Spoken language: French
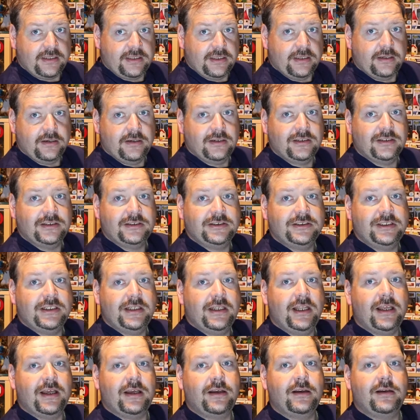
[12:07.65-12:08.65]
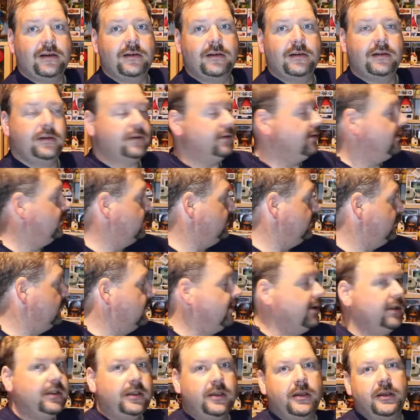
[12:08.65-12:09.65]
que j'ai là.
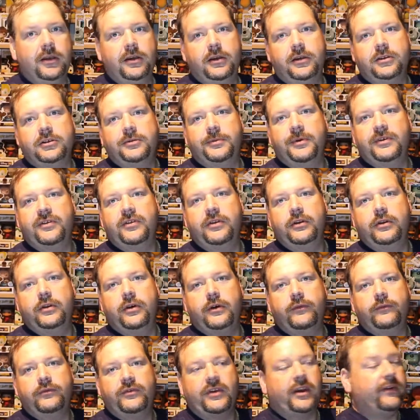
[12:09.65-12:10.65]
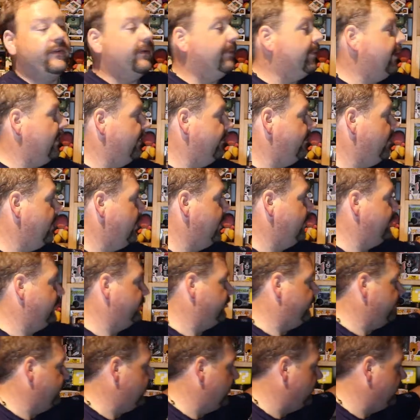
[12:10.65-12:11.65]
Je sais pas si non, vous n'arrivez pas à la voir là,
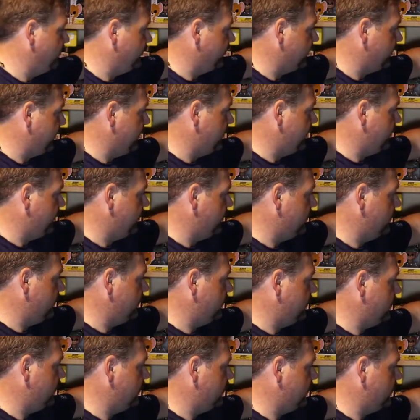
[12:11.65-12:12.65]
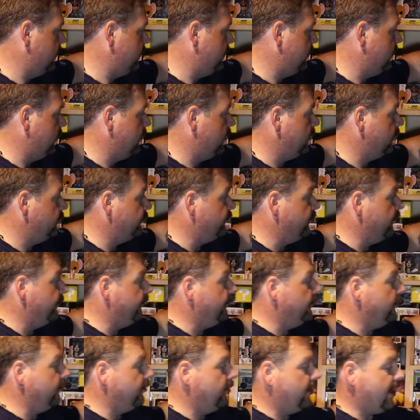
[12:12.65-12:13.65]
je vais vous la montrer. Je
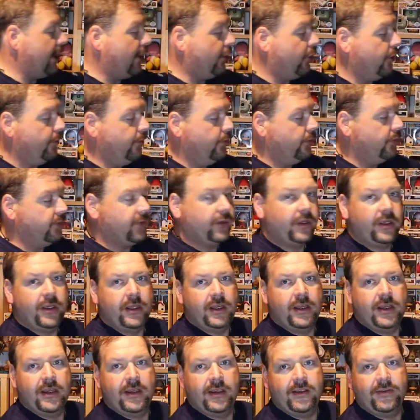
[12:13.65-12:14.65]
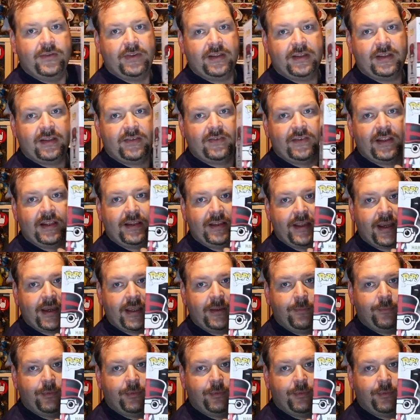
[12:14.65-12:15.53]
vous la remontre. C'était celle d'Harry